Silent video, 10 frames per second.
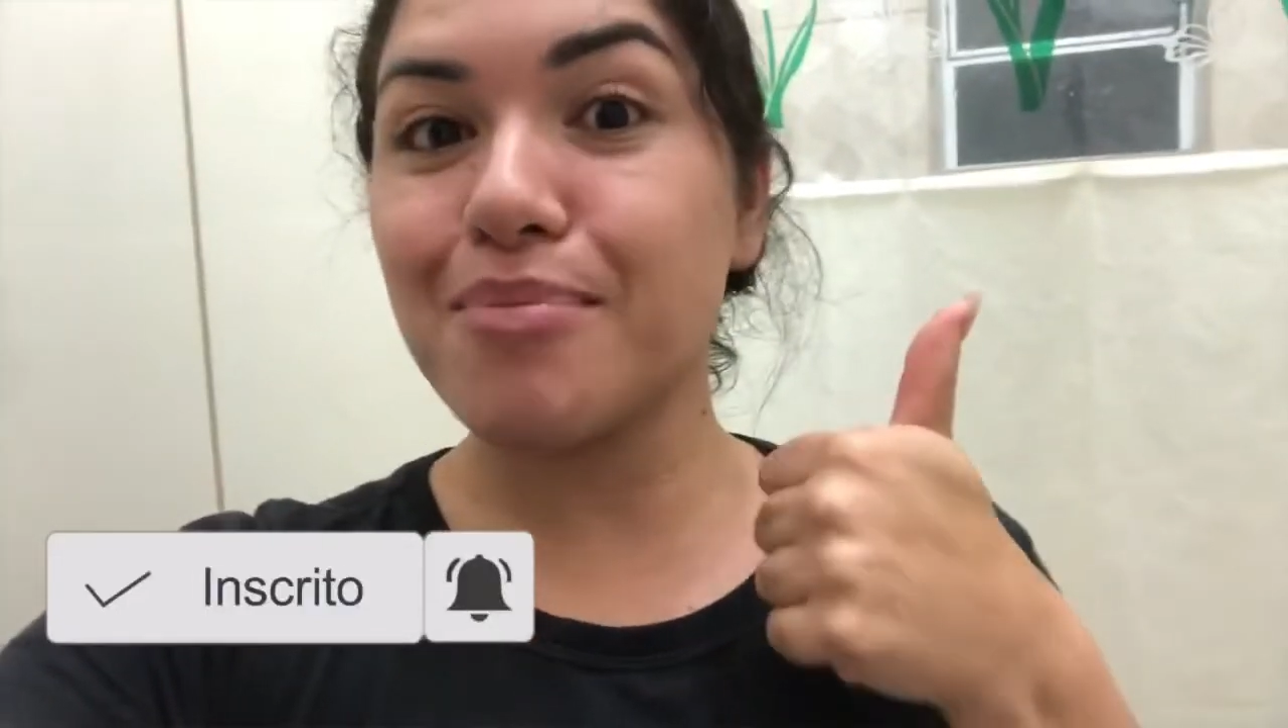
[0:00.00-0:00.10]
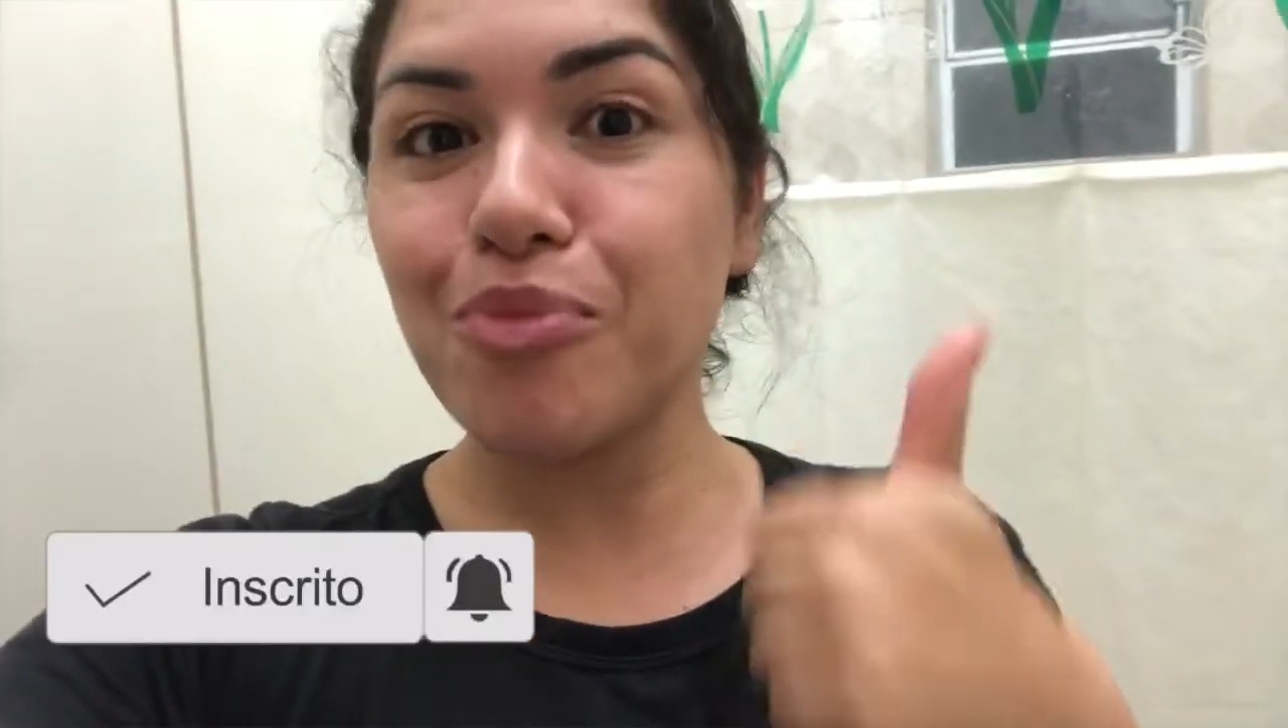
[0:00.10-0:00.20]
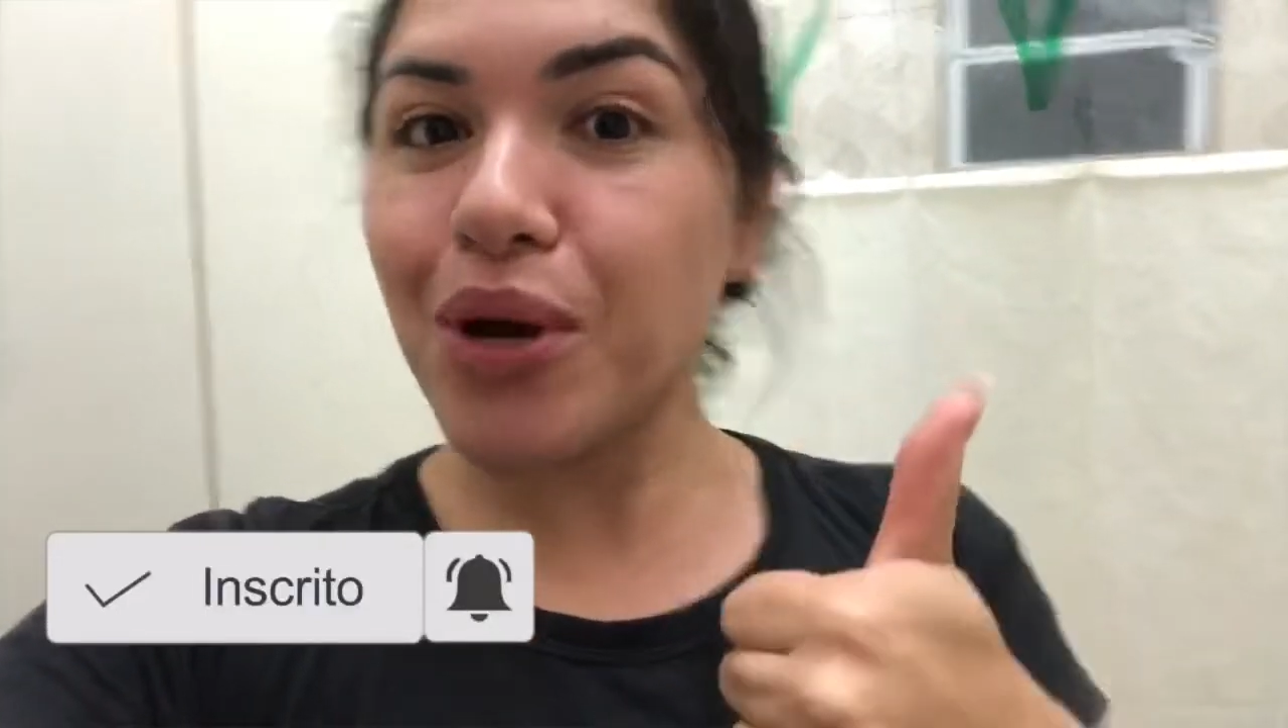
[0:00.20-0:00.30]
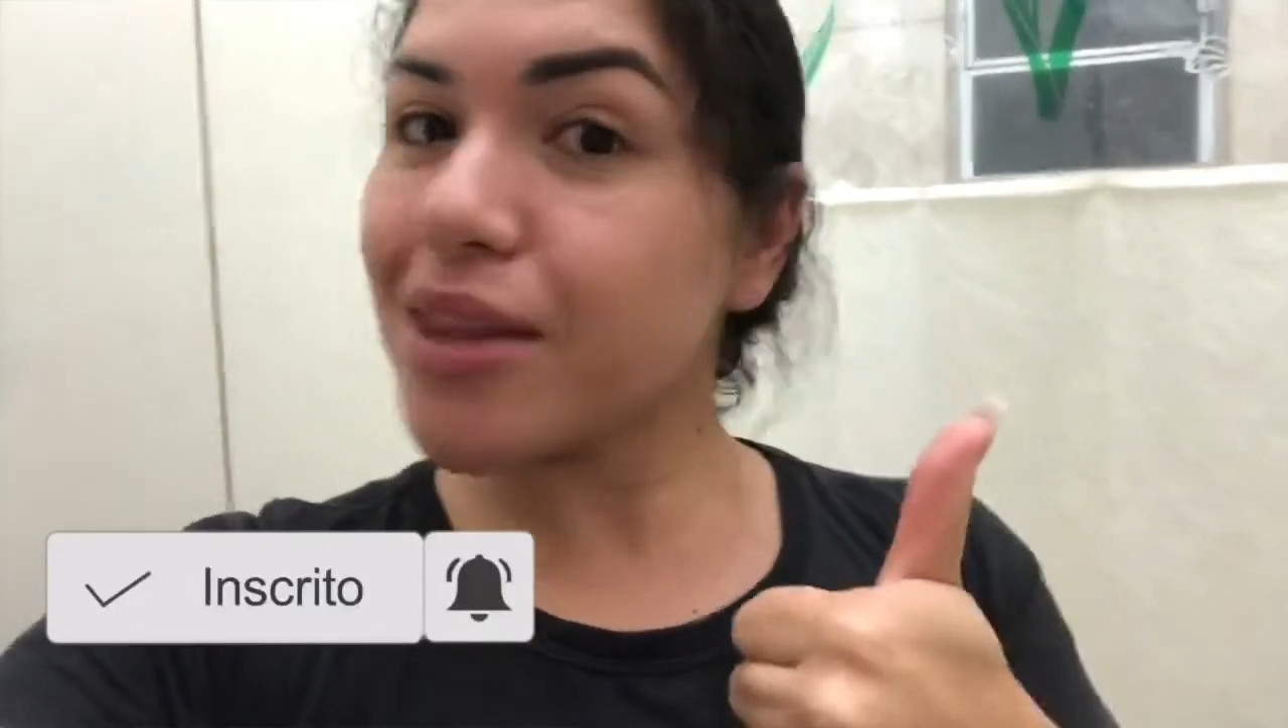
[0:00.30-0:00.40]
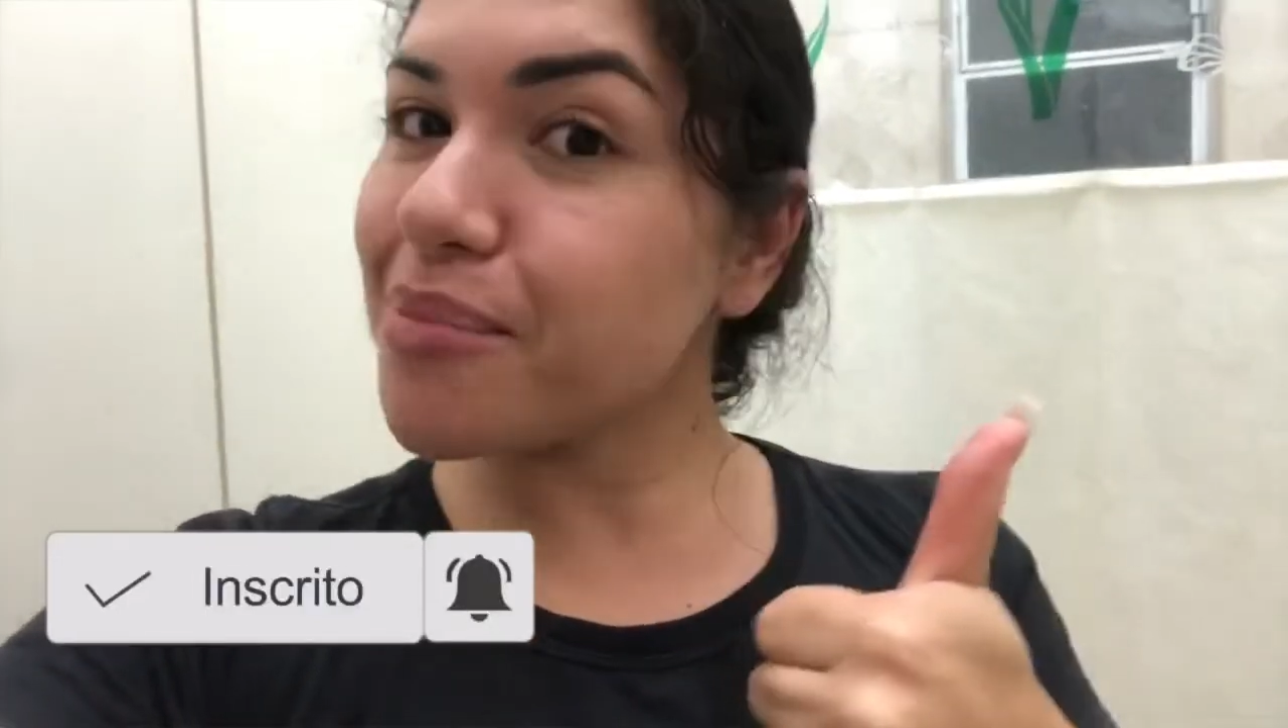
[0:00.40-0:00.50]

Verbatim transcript: muito